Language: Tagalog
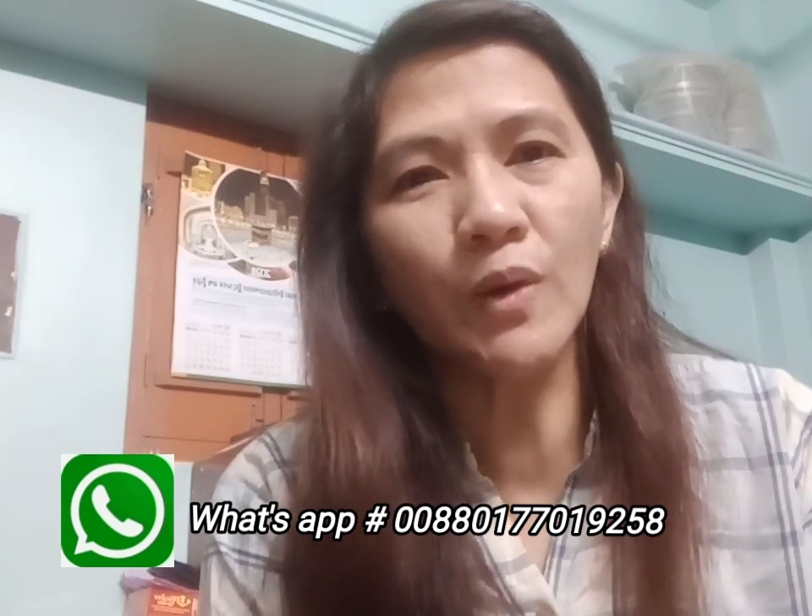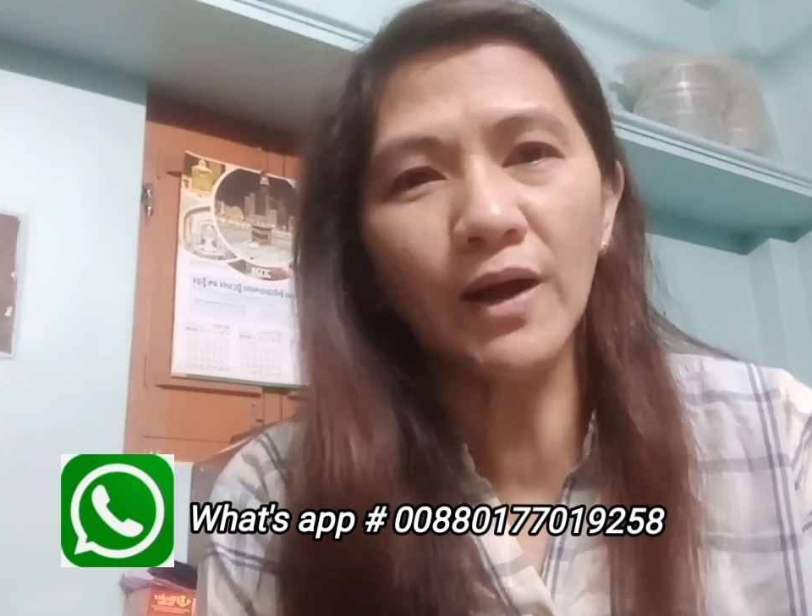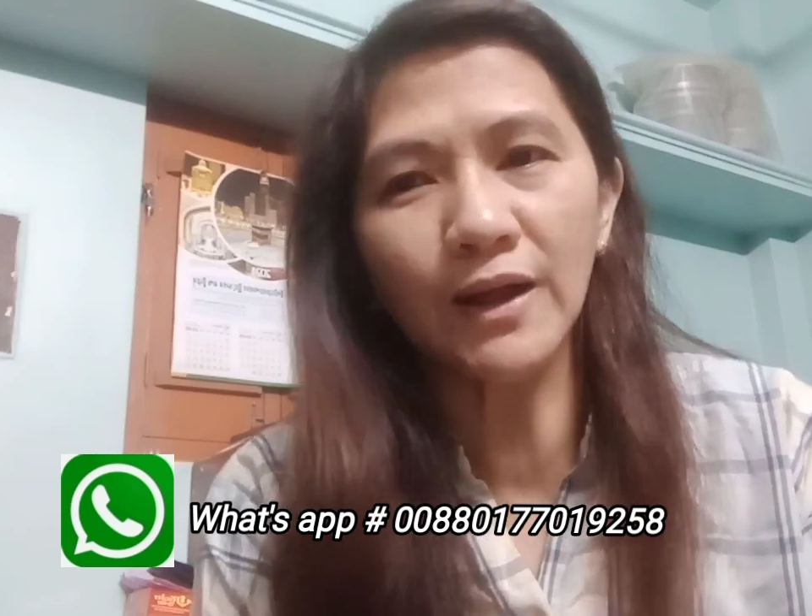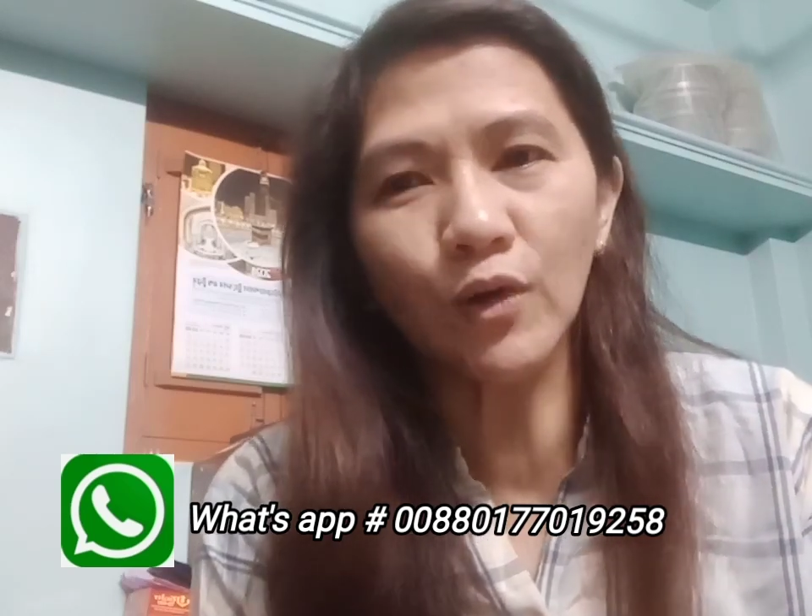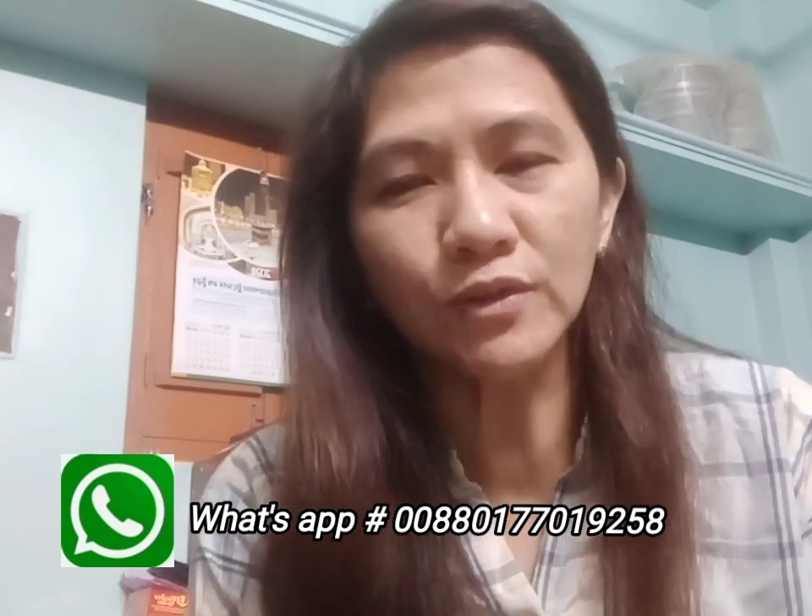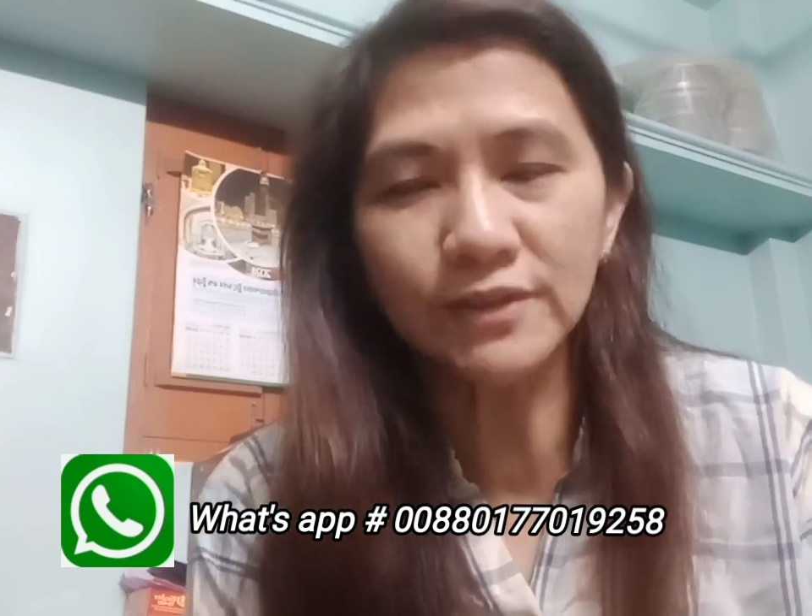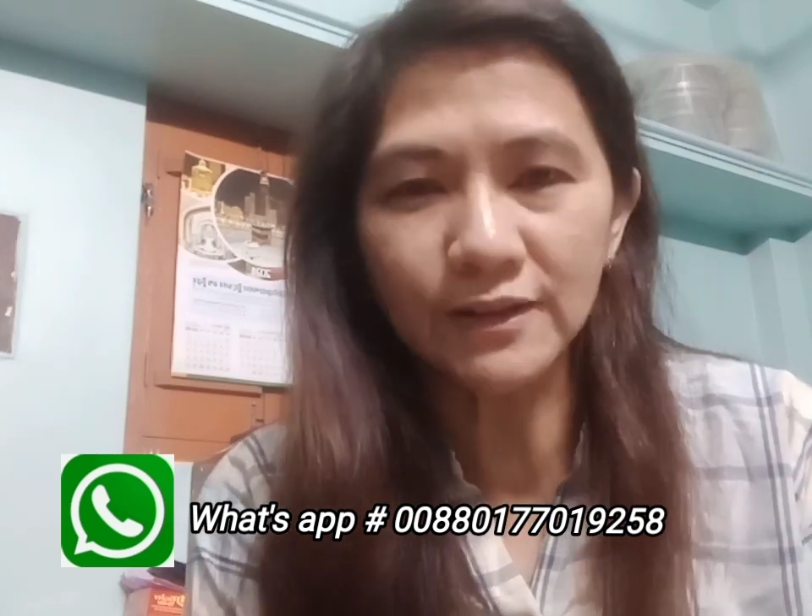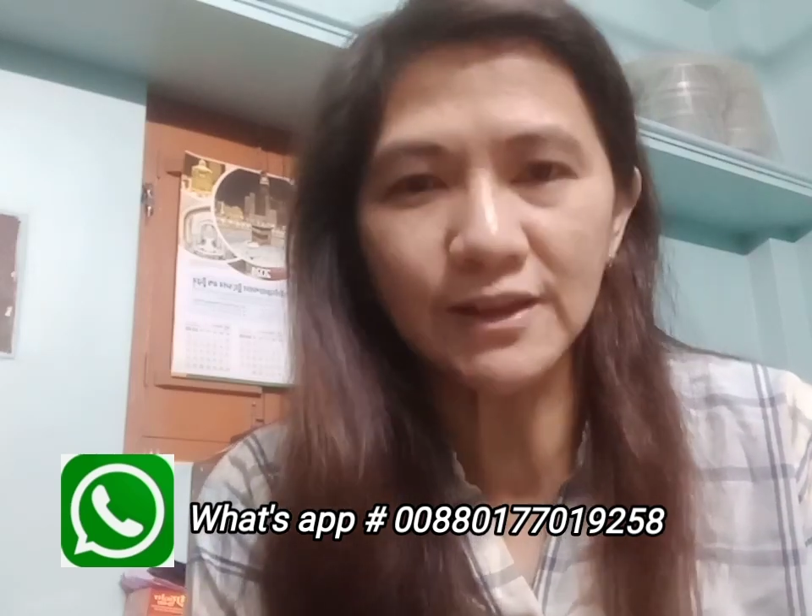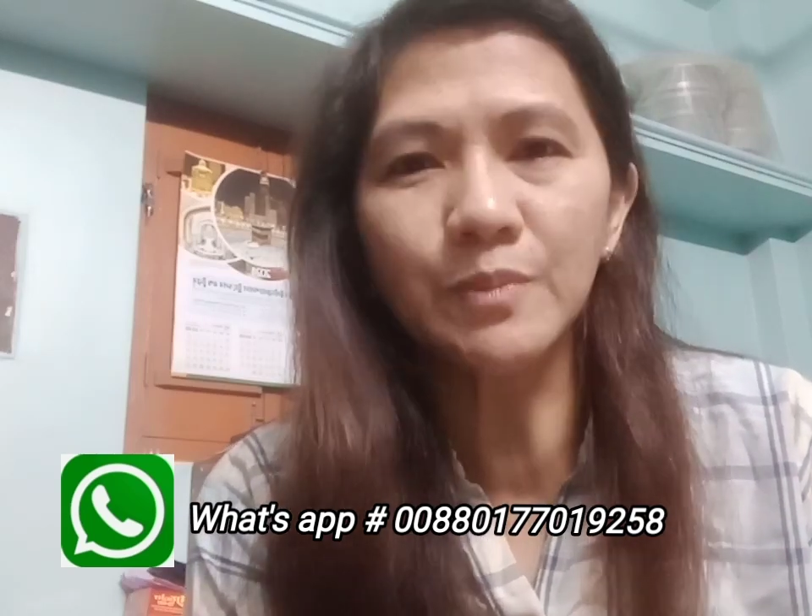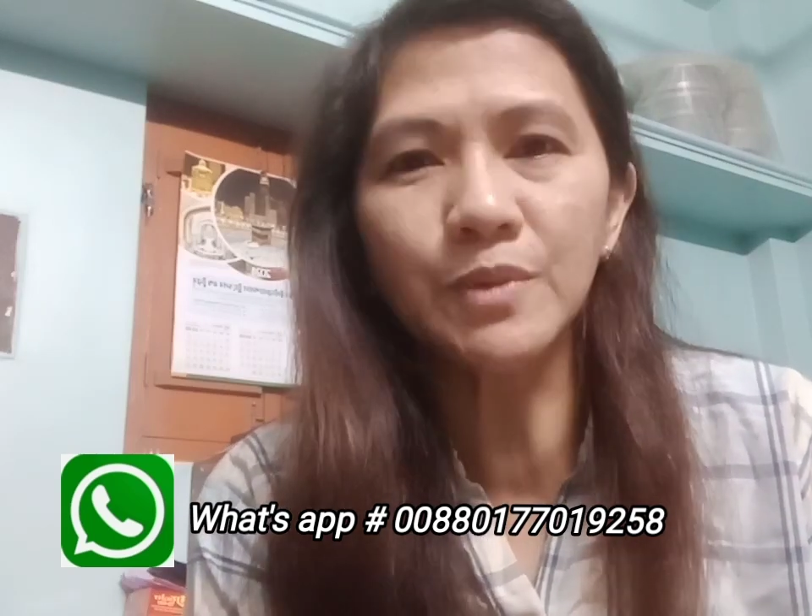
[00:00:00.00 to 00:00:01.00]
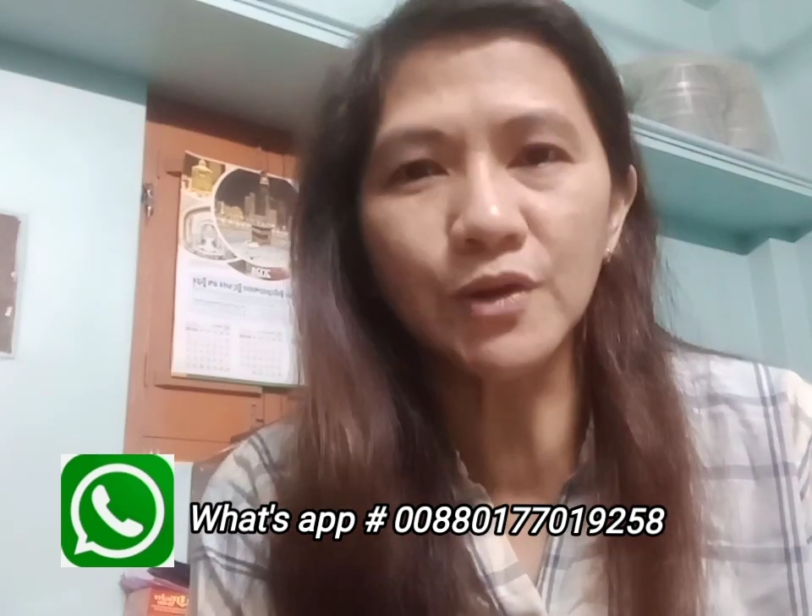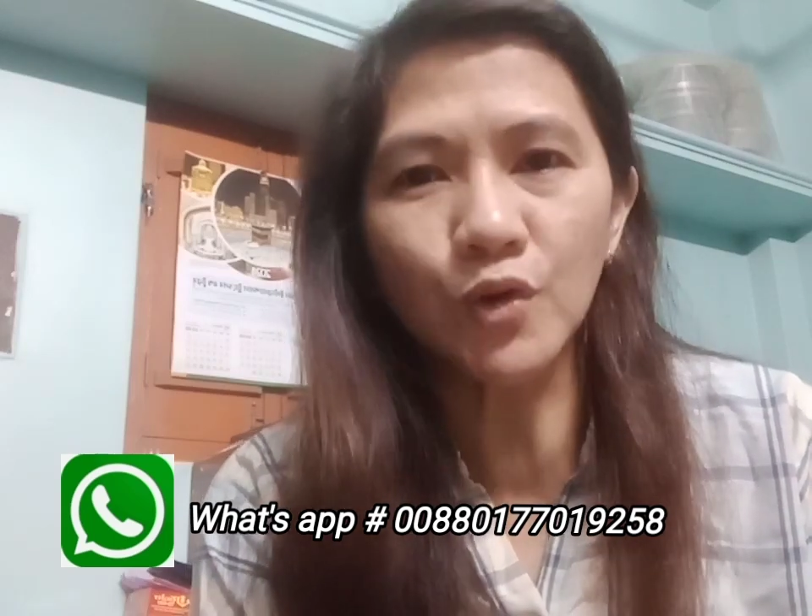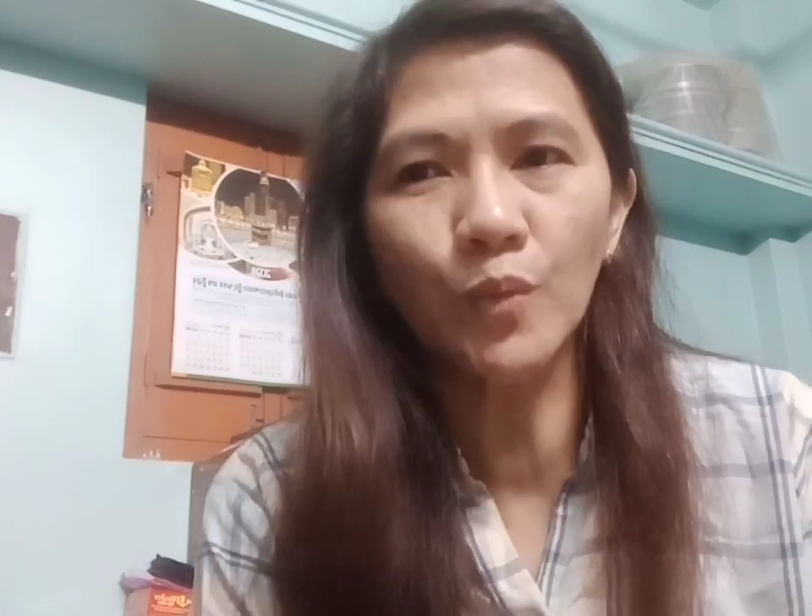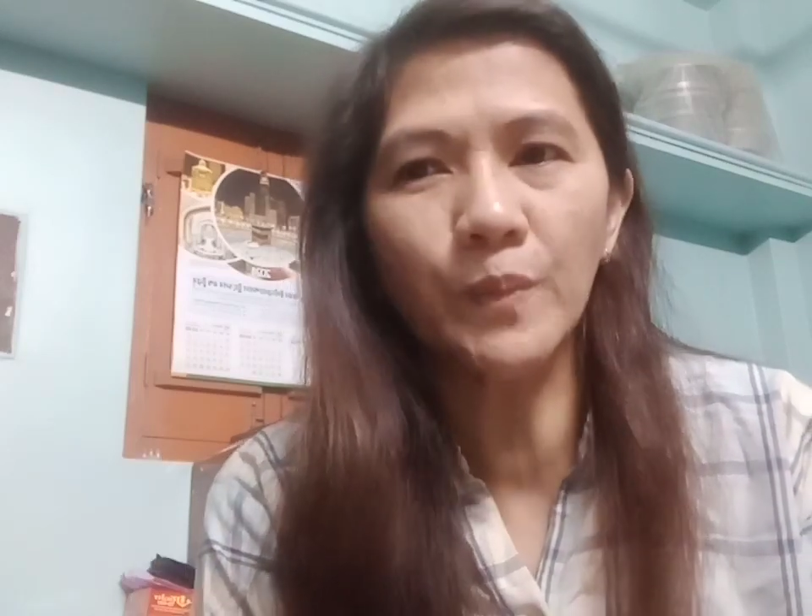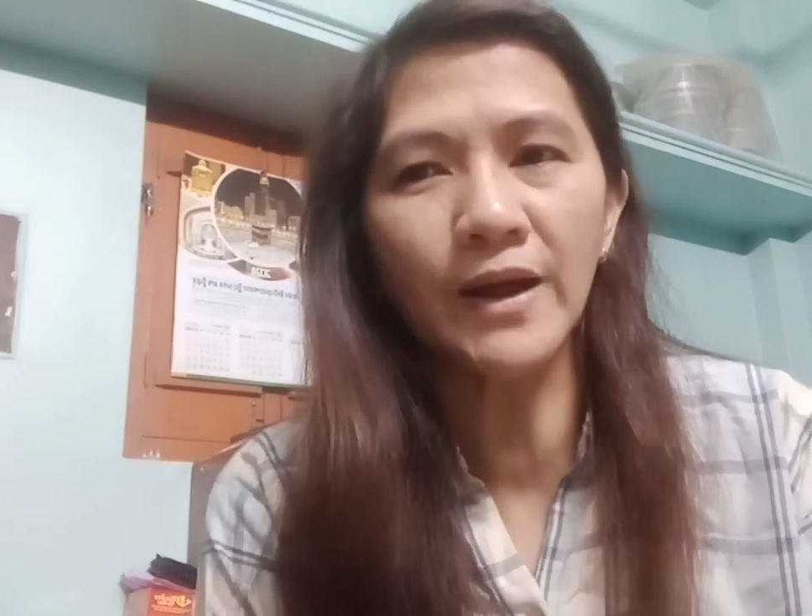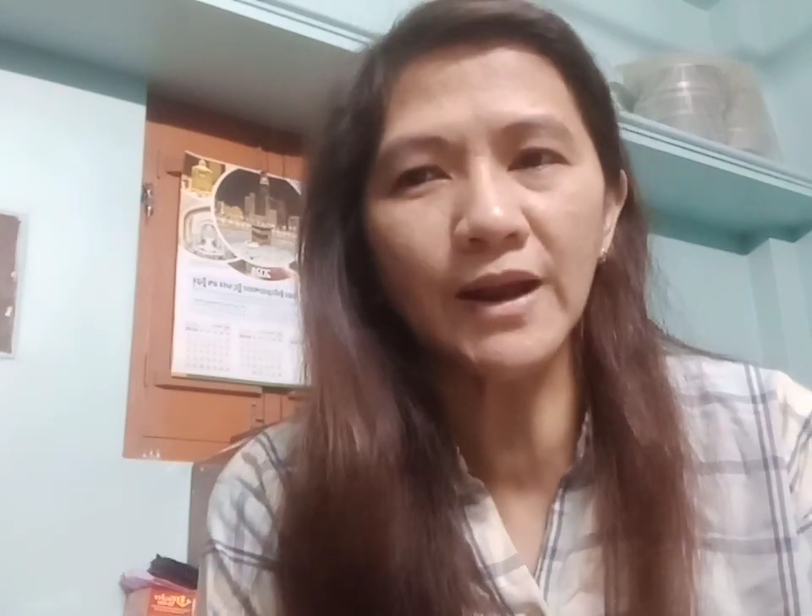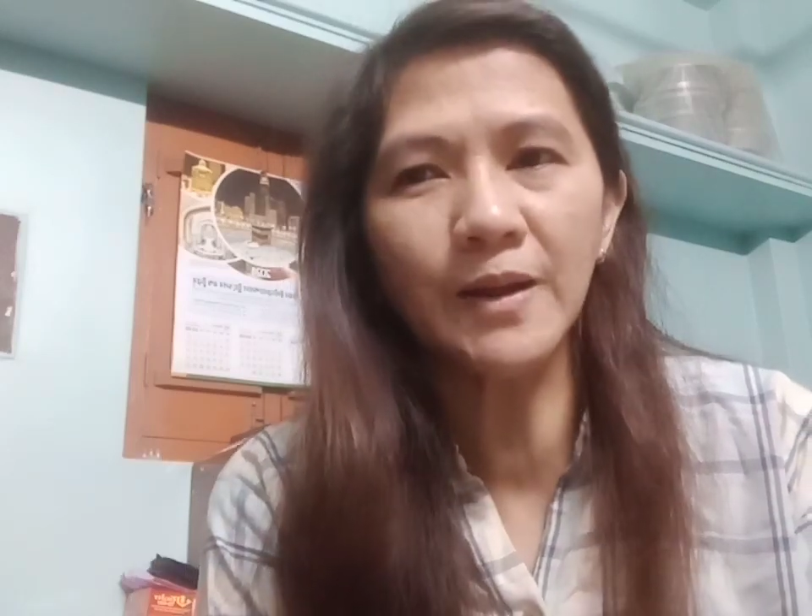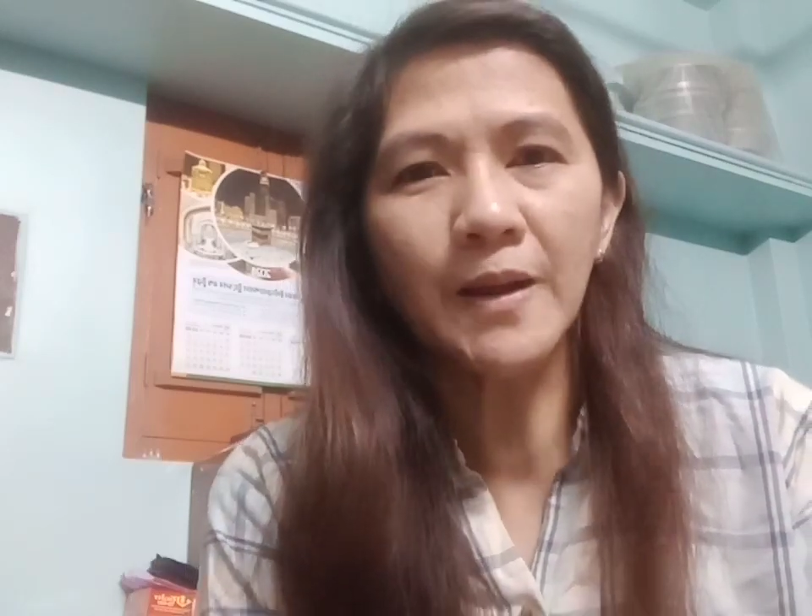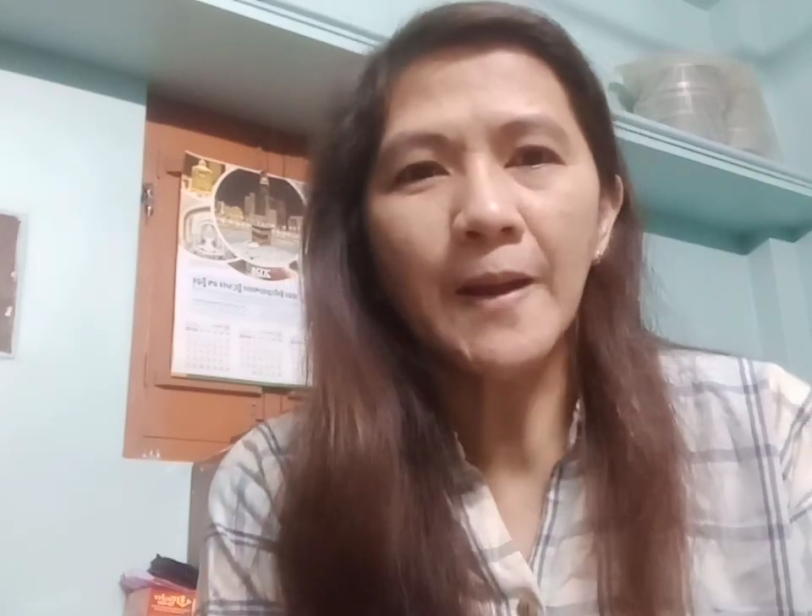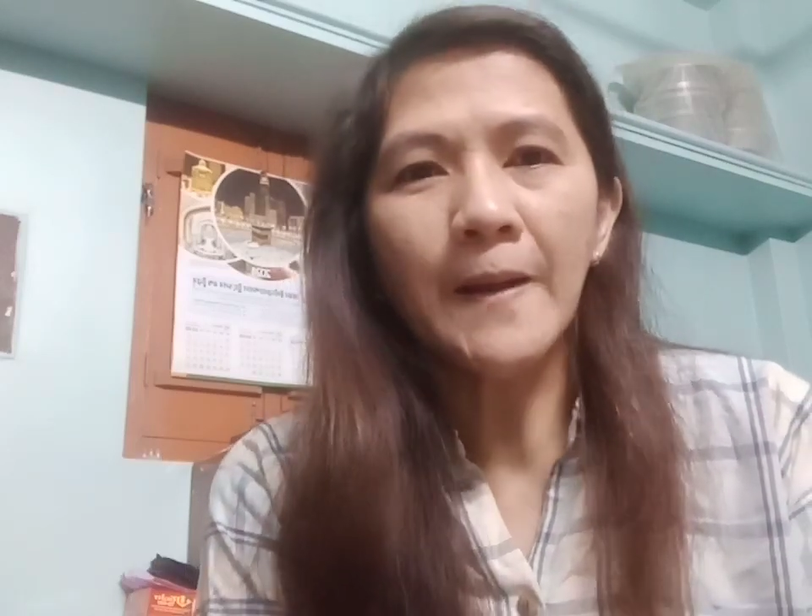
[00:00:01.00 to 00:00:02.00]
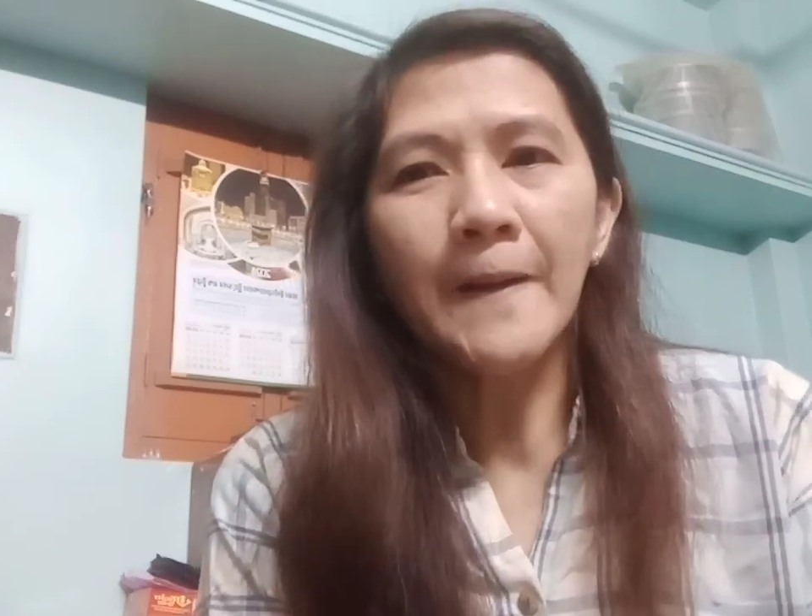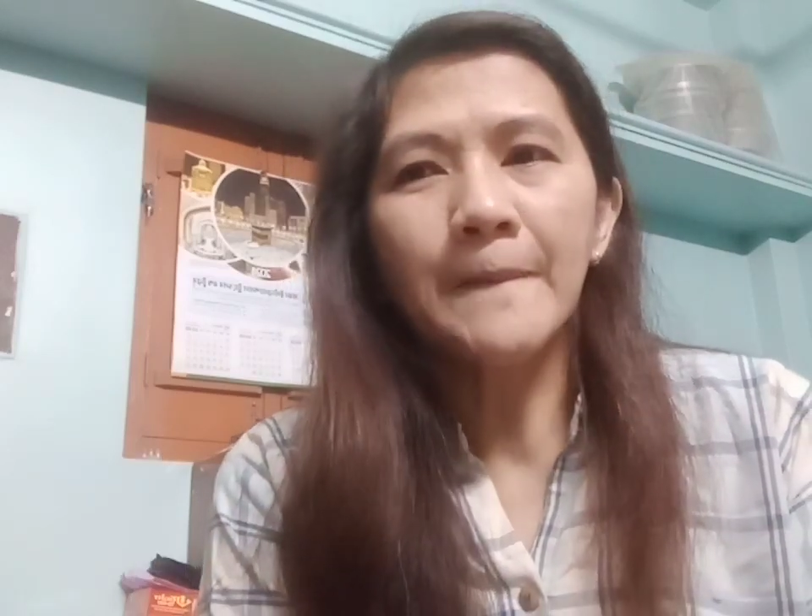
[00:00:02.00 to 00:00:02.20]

mga contact number ko para